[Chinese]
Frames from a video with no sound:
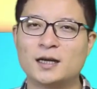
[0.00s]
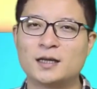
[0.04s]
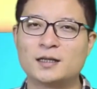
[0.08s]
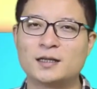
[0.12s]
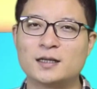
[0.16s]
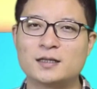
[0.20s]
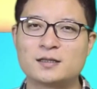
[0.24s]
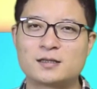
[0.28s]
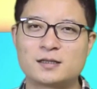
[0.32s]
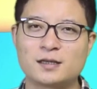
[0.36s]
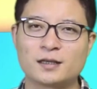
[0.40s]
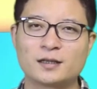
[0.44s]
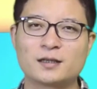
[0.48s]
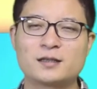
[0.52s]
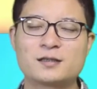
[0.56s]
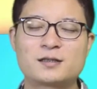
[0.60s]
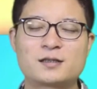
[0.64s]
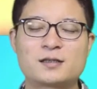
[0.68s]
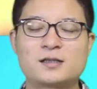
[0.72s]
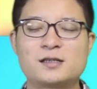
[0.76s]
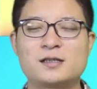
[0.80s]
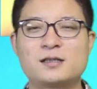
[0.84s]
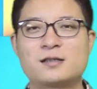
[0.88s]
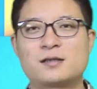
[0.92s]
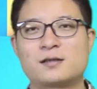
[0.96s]
那整个
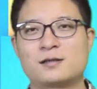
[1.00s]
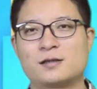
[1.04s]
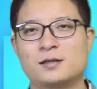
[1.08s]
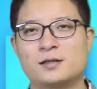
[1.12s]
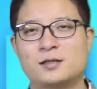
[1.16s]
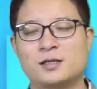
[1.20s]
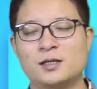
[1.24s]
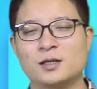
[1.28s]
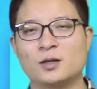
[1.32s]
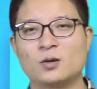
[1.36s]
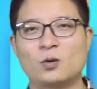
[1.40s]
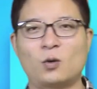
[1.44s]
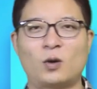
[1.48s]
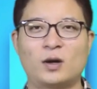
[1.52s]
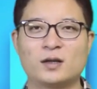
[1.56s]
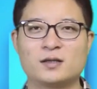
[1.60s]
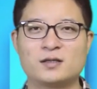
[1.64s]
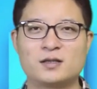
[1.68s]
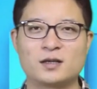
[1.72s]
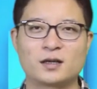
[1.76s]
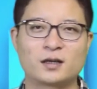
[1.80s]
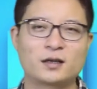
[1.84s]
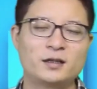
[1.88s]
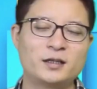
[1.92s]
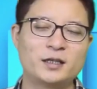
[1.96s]
资金池的情况、
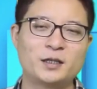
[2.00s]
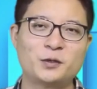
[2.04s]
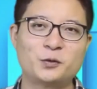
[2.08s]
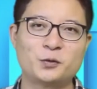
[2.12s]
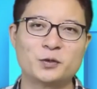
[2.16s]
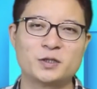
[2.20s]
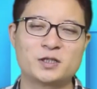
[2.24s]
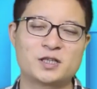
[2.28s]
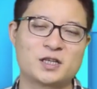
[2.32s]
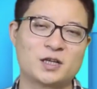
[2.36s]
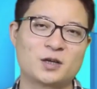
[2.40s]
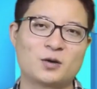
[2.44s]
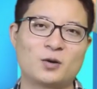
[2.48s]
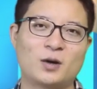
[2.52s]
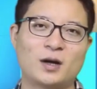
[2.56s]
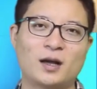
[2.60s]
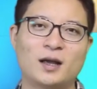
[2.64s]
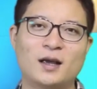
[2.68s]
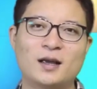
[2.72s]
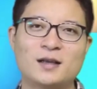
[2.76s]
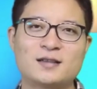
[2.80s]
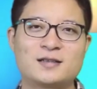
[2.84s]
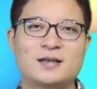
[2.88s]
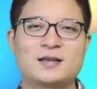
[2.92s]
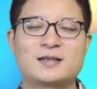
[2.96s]
整个利率的情况
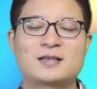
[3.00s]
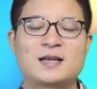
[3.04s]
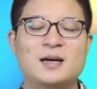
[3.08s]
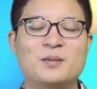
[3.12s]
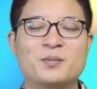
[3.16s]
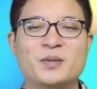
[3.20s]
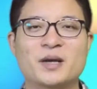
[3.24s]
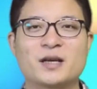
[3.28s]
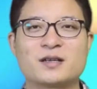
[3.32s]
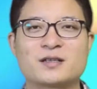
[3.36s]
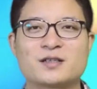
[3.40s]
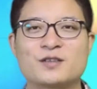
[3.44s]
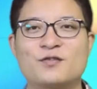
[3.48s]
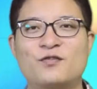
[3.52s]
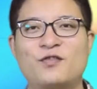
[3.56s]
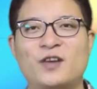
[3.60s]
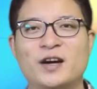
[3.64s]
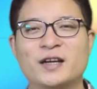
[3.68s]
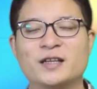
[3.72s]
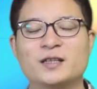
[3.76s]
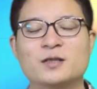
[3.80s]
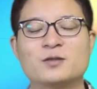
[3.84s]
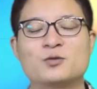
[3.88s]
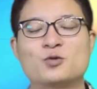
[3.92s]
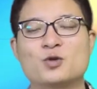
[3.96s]
在上面是
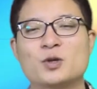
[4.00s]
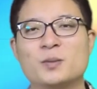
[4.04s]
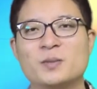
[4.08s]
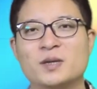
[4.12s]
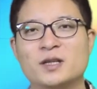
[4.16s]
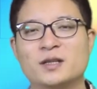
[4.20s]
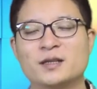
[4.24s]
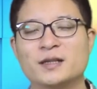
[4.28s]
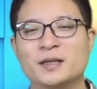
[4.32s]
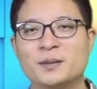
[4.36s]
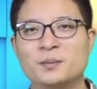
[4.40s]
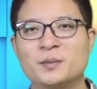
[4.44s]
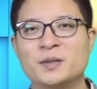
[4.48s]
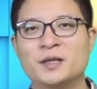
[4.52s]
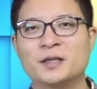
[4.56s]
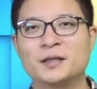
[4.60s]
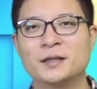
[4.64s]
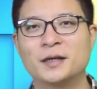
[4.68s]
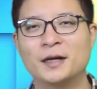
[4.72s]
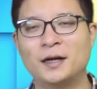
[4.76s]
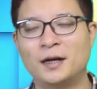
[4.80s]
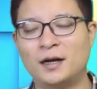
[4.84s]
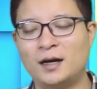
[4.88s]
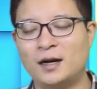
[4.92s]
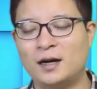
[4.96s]
反映的最明灵敏
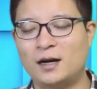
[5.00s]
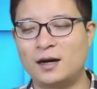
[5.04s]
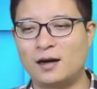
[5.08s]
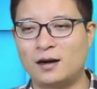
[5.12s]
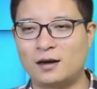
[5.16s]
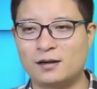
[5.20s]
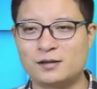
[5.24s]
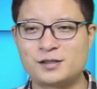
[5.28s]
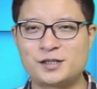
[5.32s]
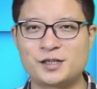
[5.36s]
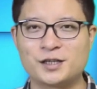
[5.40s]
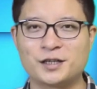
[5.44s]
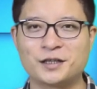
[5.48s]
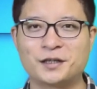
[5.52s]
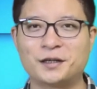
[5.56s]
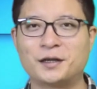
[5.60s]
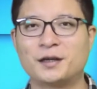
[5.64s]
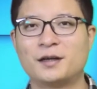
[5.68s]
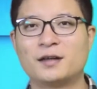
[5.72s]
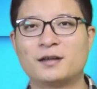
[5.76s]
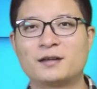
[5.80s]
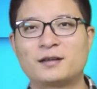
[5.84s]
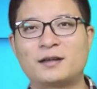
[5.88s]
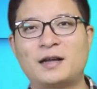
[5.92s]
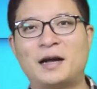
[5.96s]
的，而且呢，
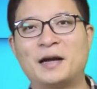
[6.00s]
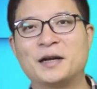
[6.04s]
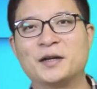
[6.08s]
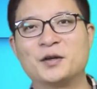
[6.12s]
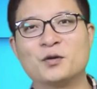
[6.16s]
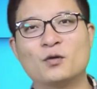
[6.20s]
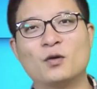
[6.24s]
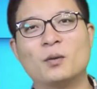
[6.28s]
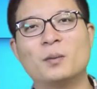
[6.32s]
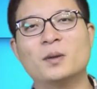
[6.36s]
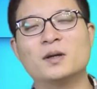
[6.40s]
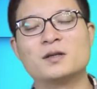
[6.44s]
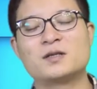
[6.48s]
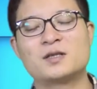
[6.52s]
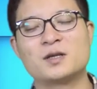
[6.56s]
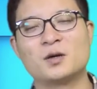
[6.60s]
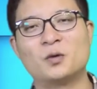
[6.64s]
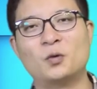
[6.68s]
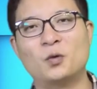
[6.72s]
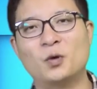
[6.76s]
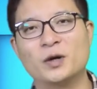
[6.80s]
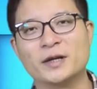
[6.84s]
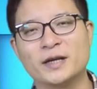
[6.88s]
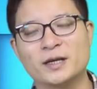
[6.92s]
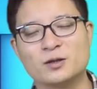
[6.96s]
它离我们生
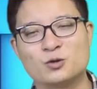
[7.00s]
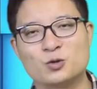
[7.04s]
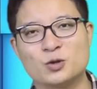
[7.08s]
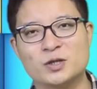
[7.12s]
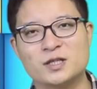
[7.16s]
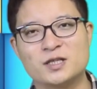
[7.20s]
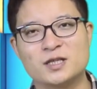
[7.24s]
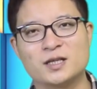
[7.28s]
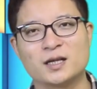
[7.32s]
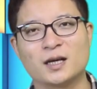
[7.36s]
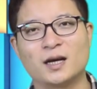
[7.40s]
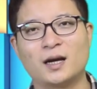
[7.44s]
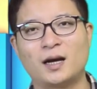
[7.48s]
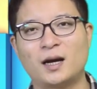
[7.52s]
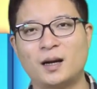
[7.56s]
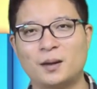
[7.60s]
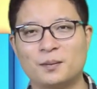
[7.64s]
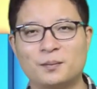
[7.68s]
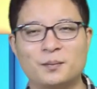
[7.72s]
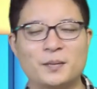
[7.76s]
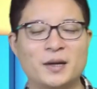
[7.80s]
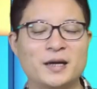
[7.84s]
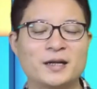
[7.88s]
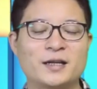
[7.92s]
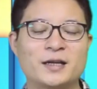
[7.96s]
活也最近啊，
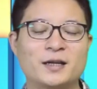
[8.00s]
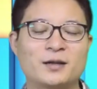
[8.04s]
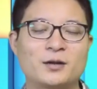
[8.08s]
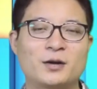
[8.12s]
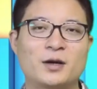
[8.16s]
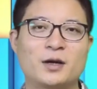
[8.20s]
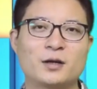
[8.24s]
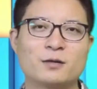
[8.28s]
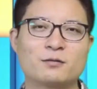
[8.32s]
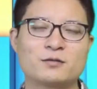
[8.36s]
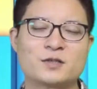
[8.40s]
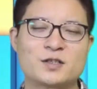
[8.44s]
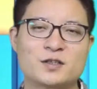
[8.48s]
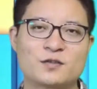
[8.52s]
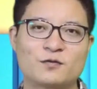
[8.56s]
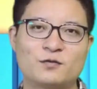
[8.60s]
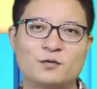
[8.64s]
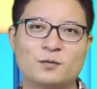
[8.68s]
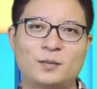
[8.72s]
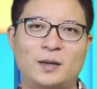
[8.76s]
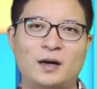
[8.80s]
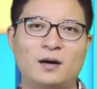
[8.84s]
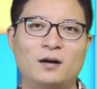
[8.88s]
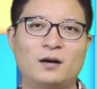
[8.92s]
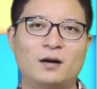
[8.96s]
每天都要用支
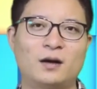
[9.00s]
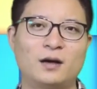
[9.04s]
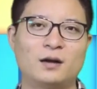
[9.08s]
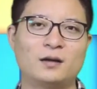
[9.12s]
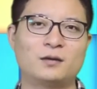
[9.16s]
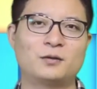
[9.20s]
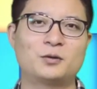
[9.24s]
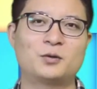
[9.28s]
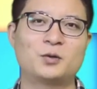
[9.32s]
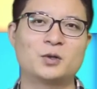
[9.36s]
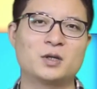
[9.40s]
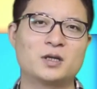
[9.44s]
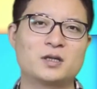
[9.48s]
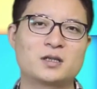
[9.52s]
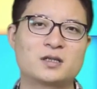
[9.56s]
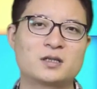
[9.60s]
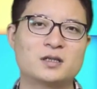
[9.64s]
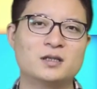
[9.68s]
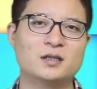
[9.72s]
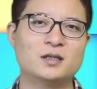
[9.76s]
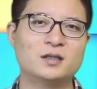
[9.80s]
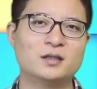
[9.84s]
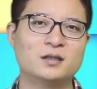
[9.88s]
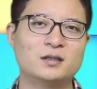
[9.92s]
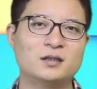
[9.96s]
付宝啊，或者
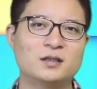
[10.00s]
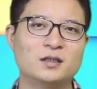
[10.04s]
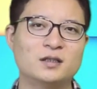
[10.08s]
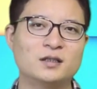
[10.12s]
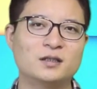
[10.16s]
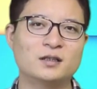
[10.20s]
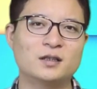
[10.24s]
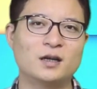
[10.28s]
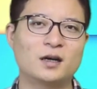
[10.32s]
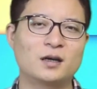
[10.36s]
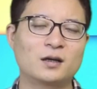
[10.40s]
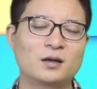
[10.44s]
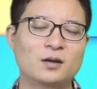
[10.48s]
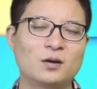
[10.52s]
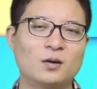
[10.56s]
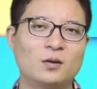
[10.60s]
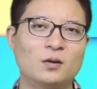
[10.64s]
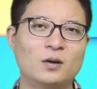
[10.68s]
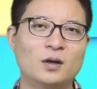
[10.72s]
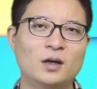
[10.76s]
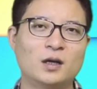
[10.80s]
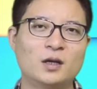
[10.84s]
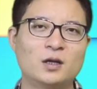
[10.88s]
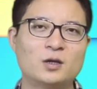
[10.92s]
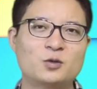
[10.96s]
是你能
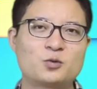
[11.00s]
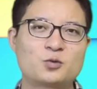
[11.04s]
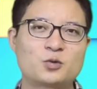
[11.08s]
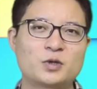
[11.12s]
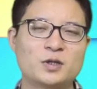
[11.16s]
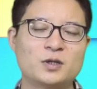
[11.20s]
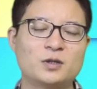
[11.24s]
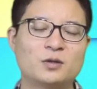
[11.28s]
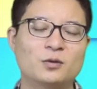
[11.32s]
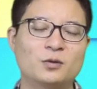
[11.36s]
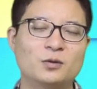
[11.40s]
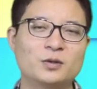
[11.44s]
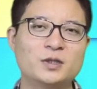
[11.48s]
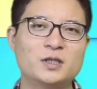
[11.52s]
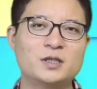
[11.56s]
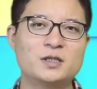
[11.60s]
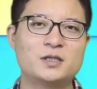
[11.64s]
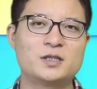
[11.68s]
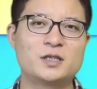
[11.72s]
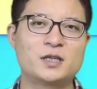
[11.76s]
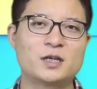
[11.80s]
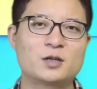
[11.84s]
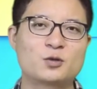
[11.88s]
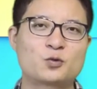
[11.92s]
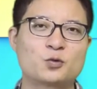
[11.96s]
够最容易
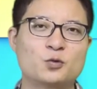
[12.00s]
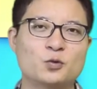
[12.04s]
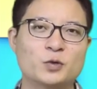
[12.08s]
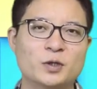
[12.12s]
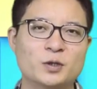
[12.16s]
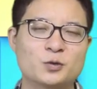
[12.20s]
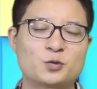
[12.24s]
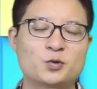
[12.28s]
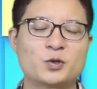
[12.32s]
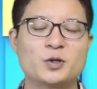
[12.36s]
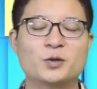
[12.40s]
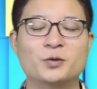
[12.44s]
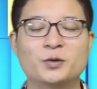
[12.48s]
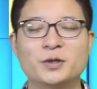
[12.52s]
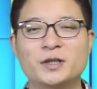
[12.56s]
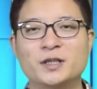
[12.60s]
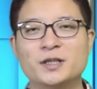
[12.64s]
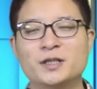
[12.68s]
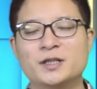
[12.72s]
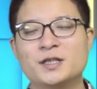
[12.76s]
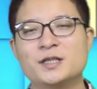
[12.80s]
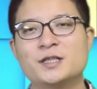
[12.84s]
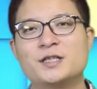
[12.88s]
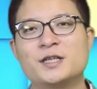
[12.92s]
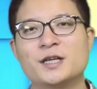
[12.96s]
接触也最容易
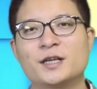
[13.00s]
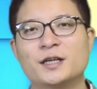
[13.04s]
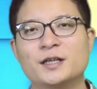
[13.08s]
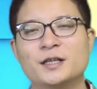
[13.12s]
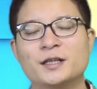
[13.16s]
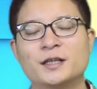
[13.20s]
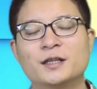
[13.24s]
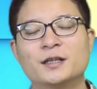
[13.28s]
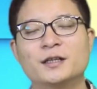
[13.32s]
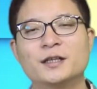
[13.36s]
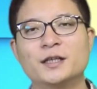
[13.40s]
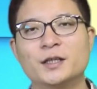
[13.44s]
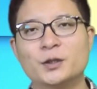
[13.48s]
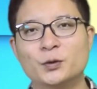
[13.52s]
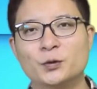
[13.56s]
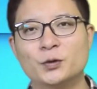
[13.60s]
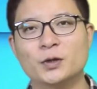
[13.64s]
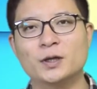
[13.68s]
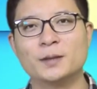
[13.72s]
理解的一个利率